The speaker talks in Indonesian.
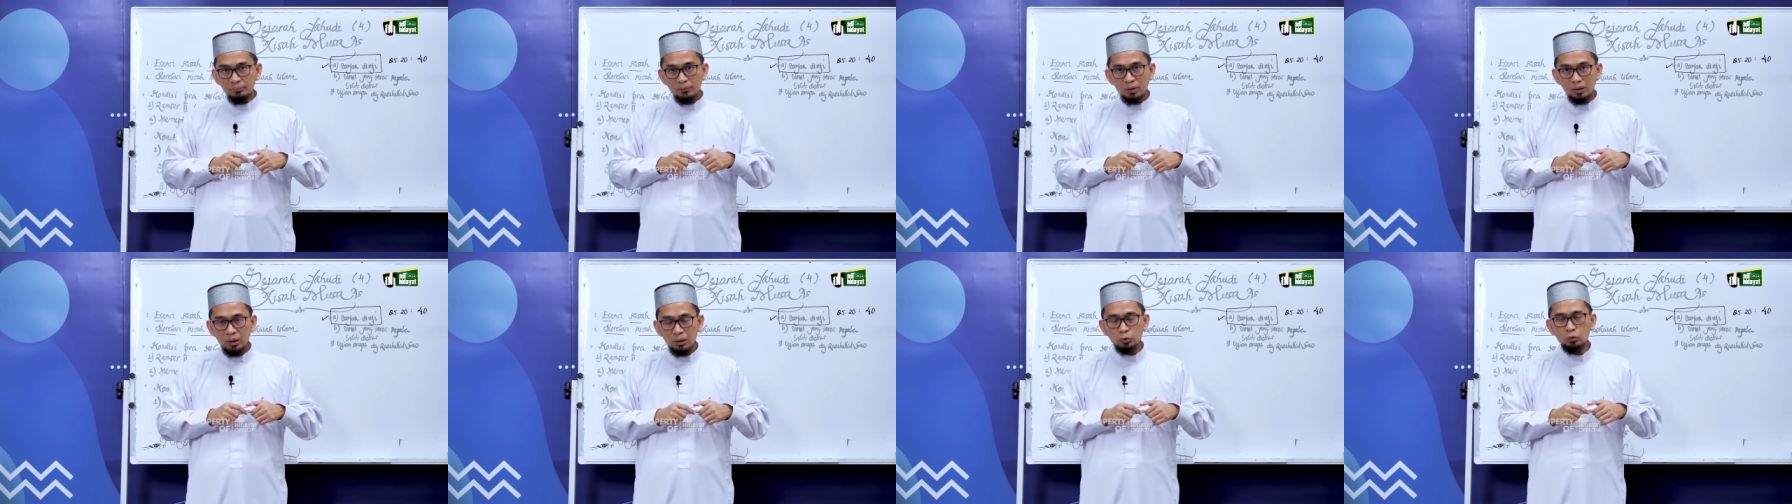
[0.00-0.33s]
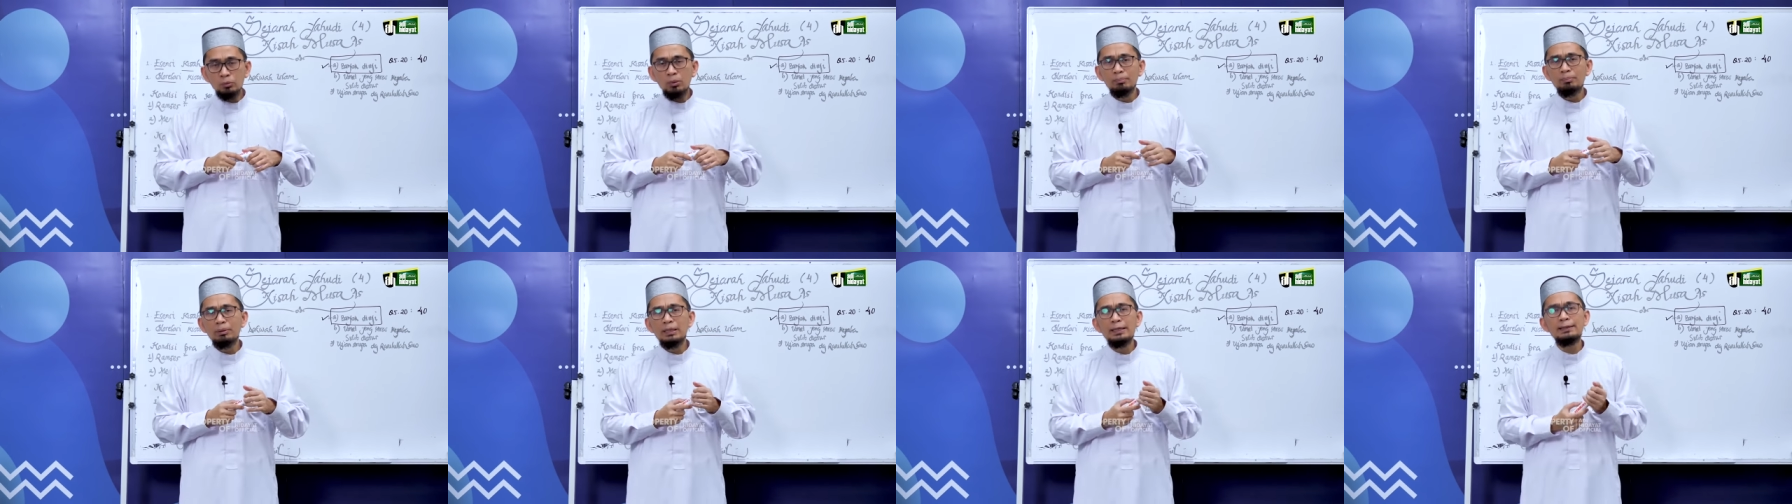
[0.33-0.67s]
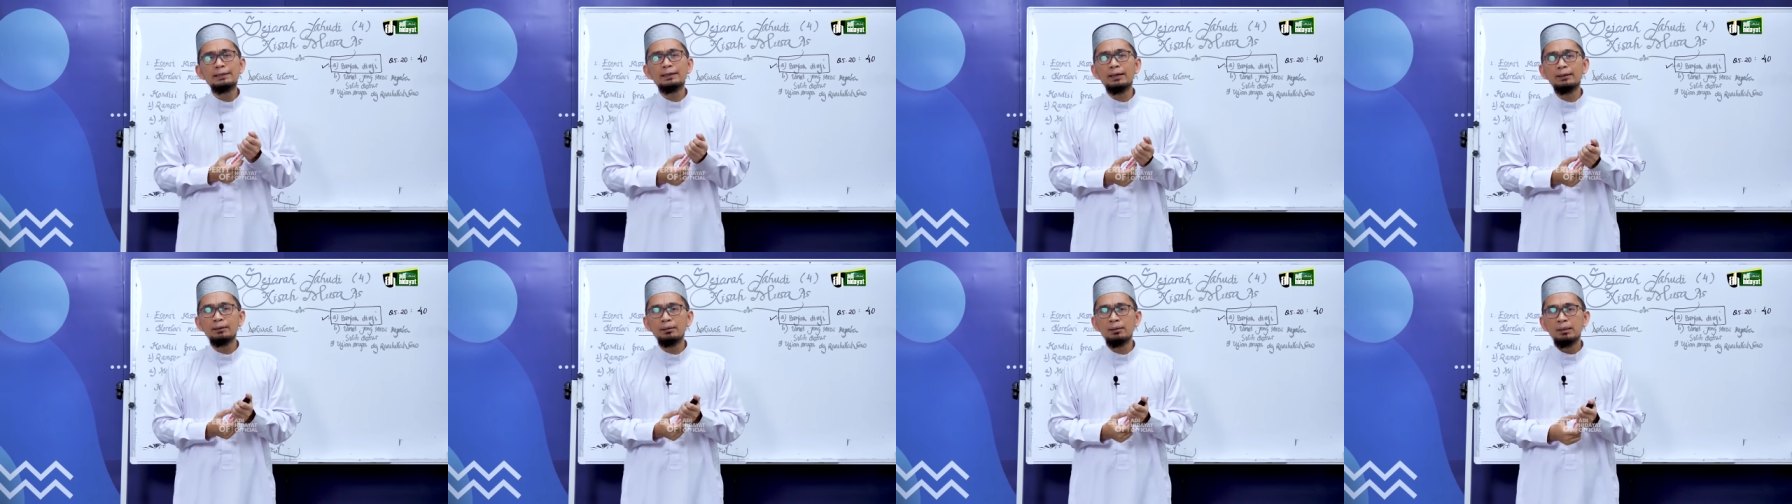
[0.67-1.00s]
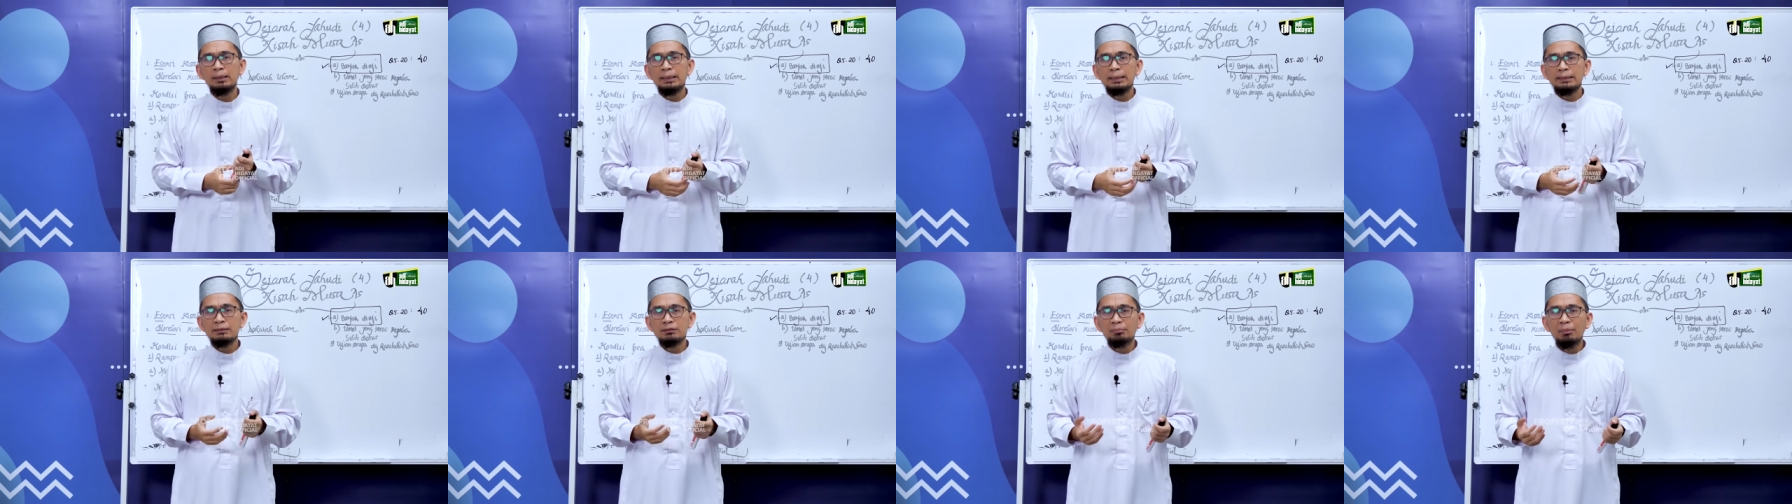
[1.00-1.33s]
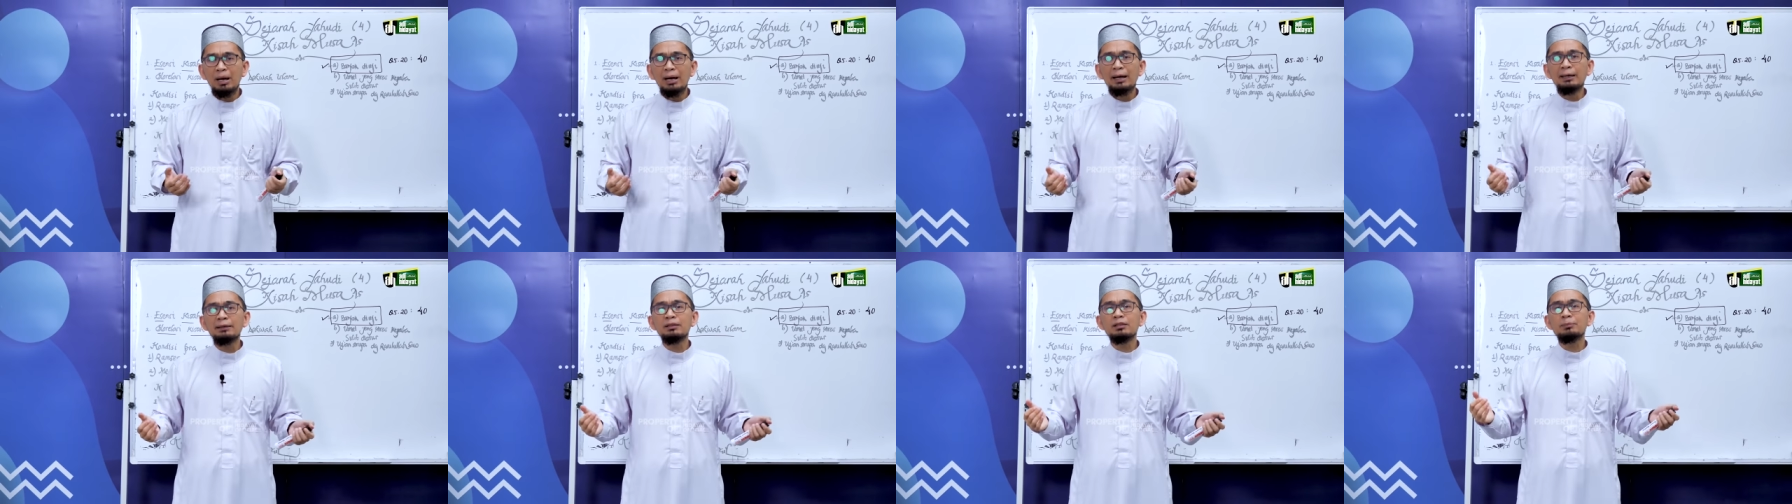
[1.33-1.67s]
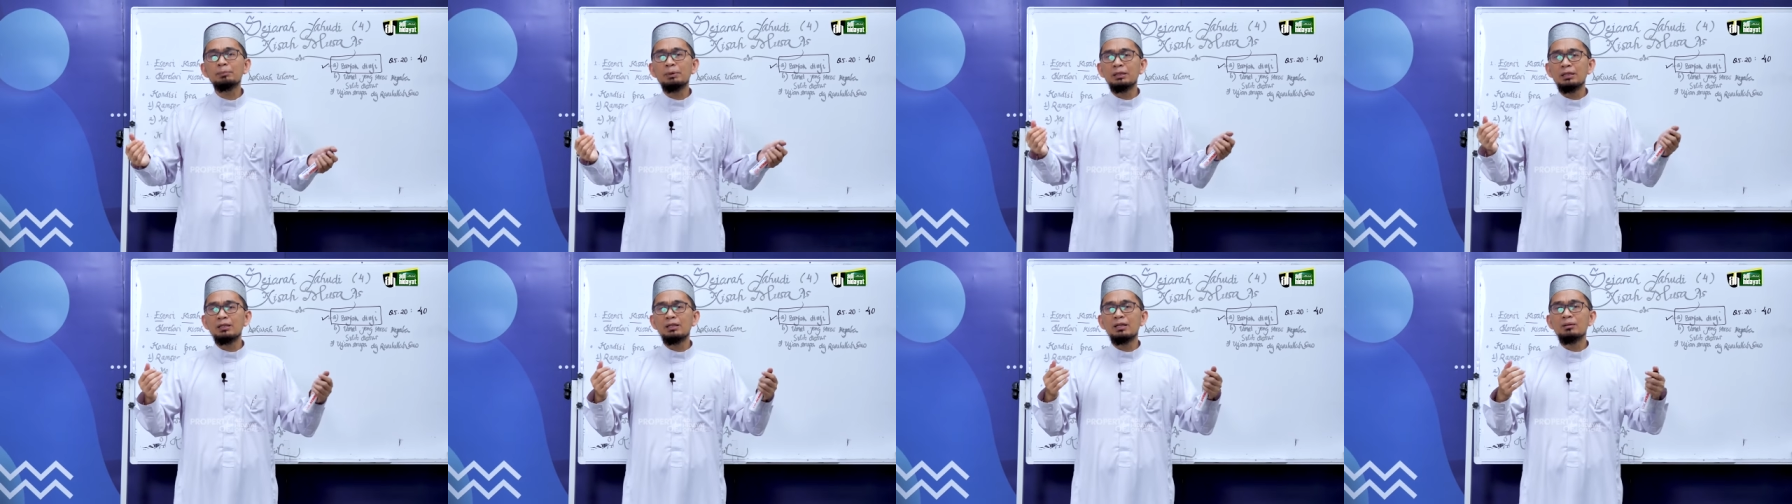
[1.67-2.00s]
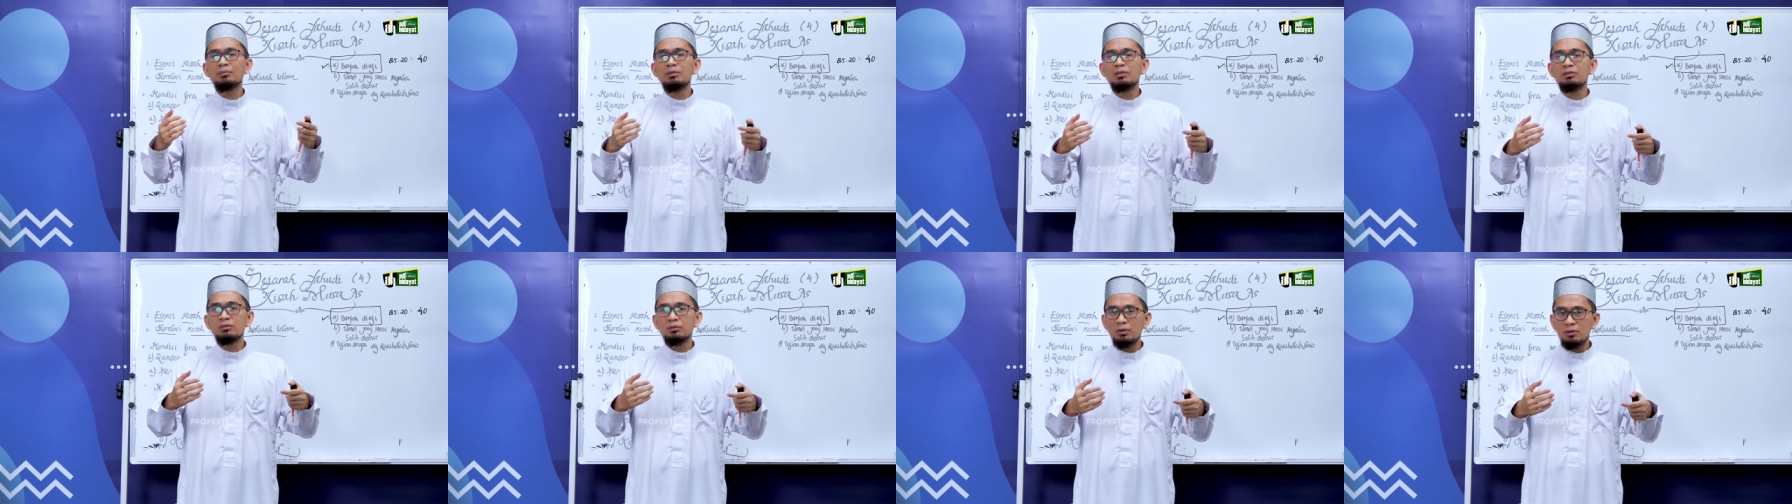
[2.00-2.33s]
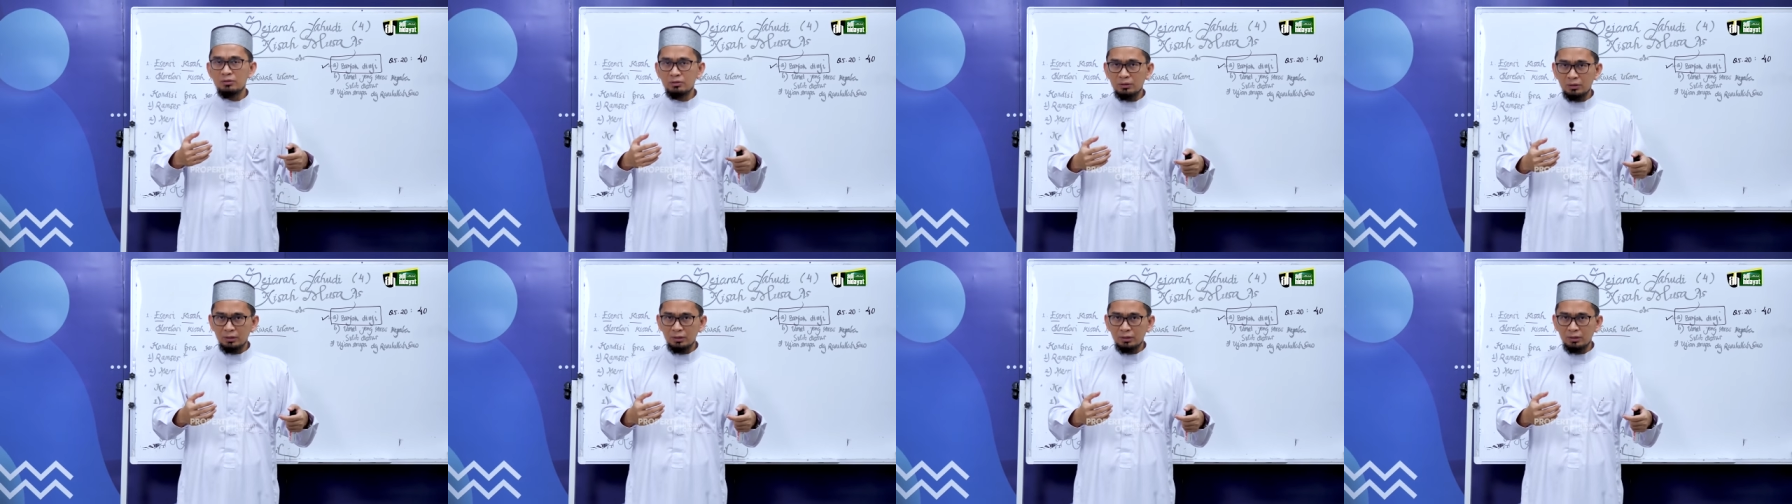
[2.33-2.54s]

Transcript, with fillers: ya untuk memberikan semangat kepada Nabi saw